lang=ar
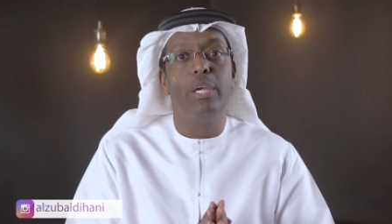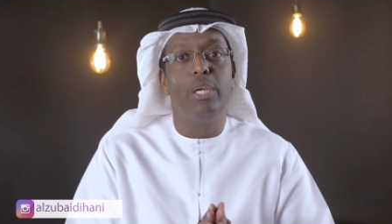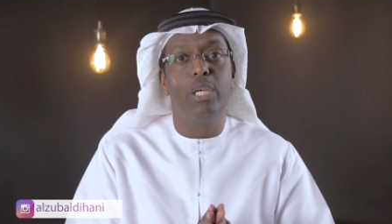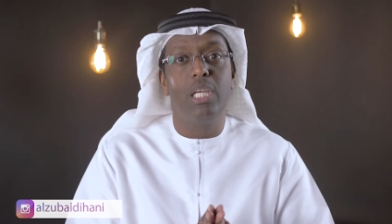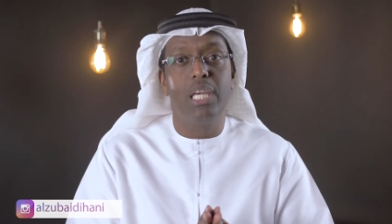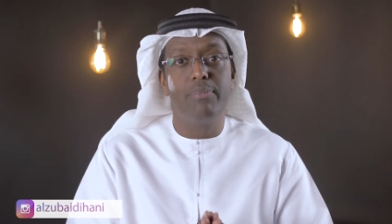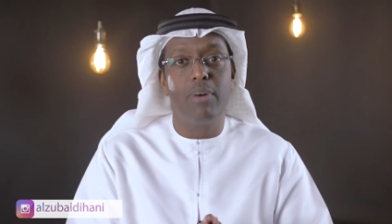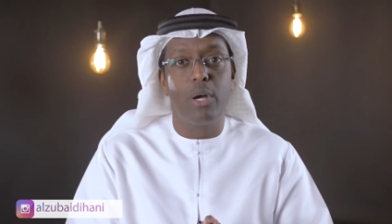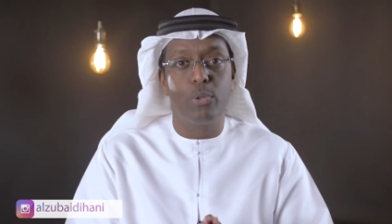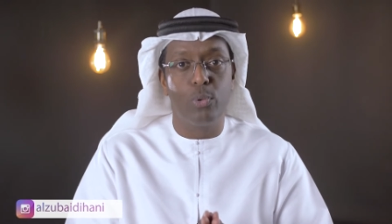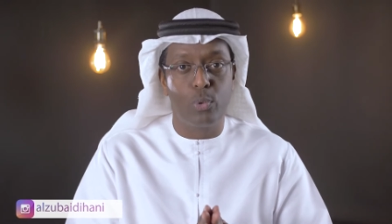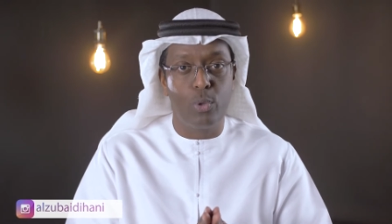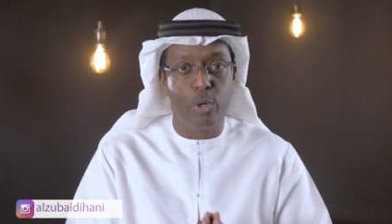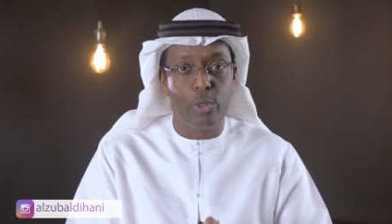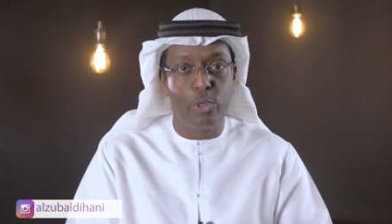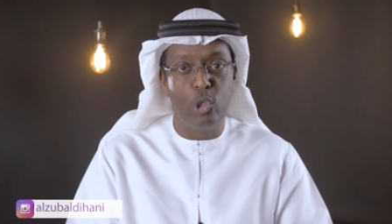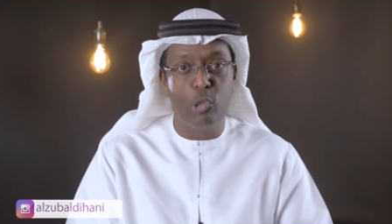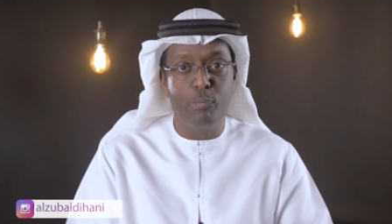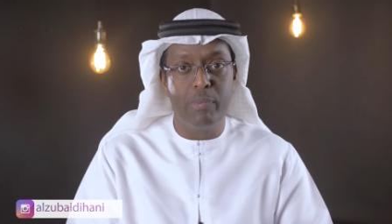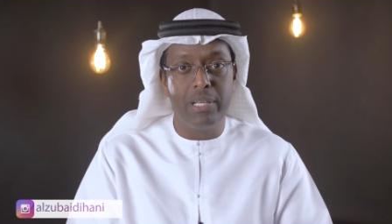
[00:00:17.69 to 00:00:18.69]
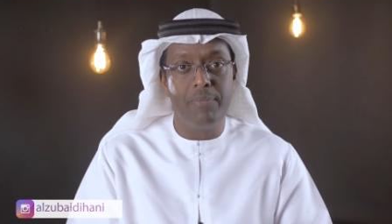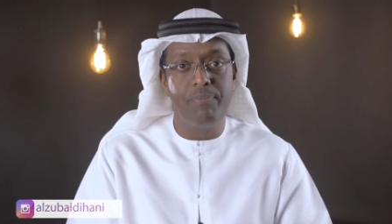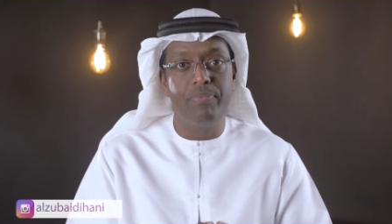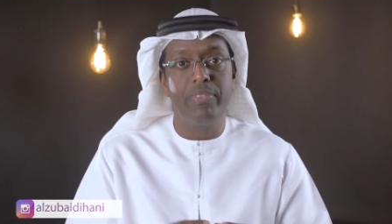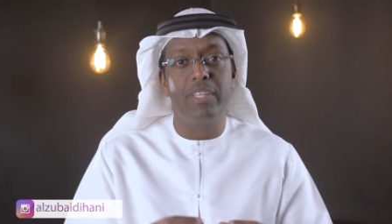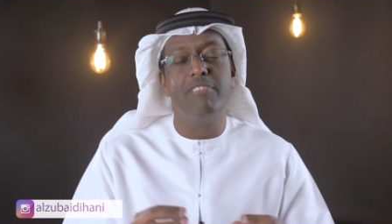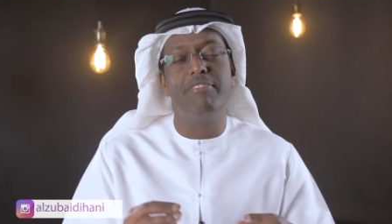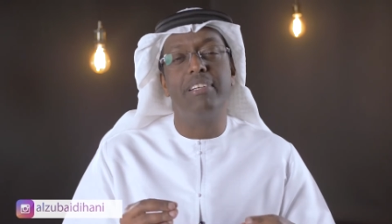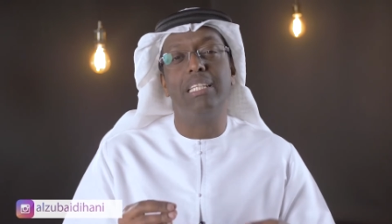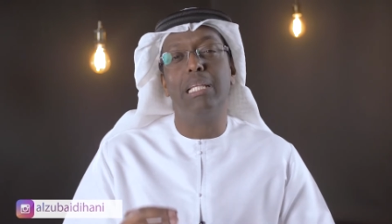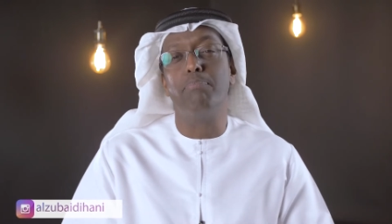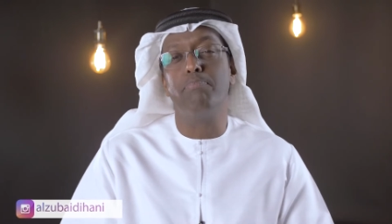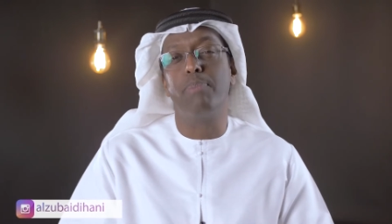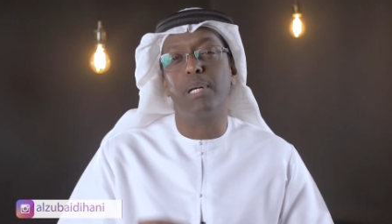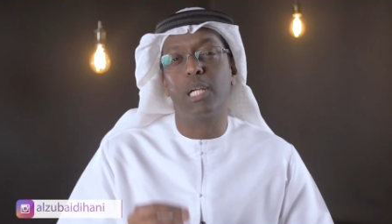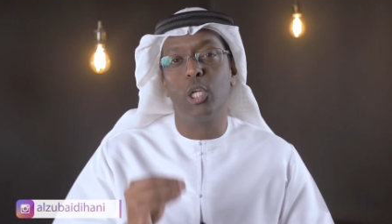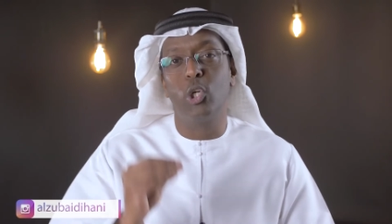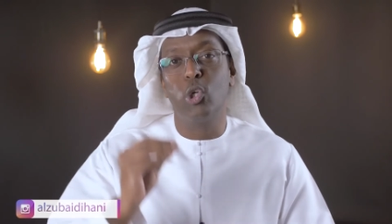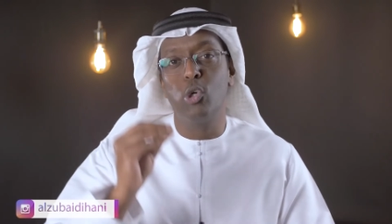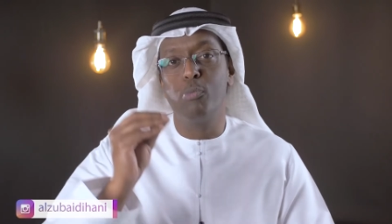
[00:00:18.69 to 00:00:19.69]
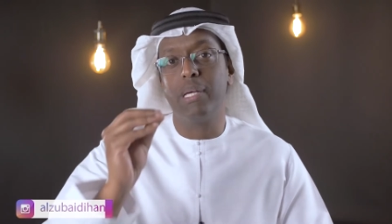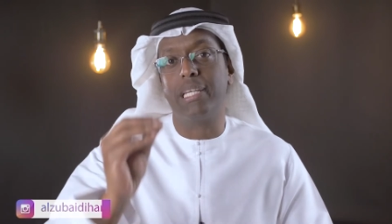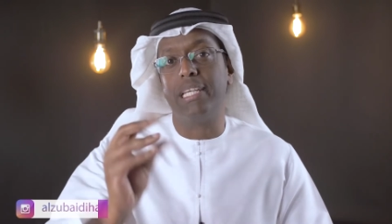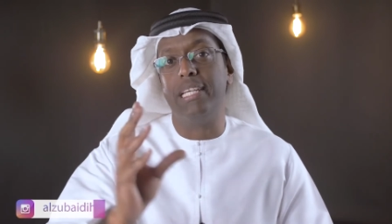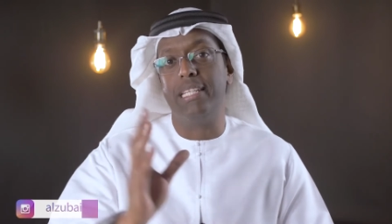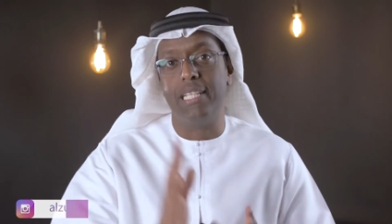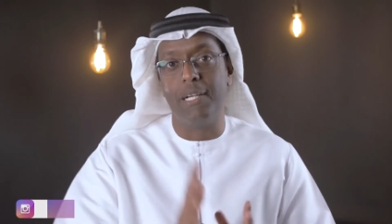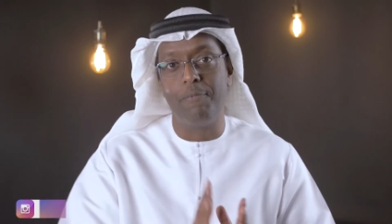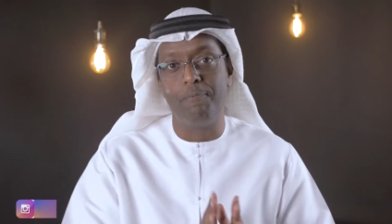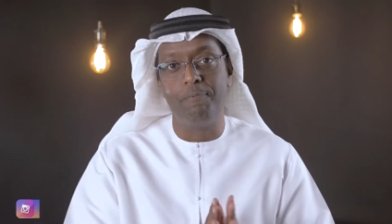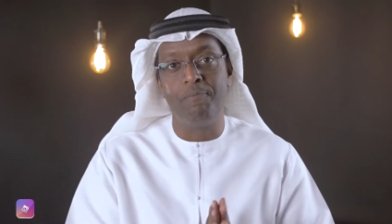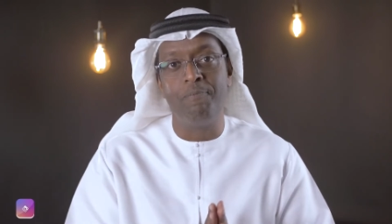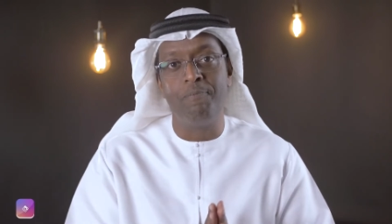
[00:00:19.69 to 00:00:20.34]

يبغض كلثوما فدبر له مكيدة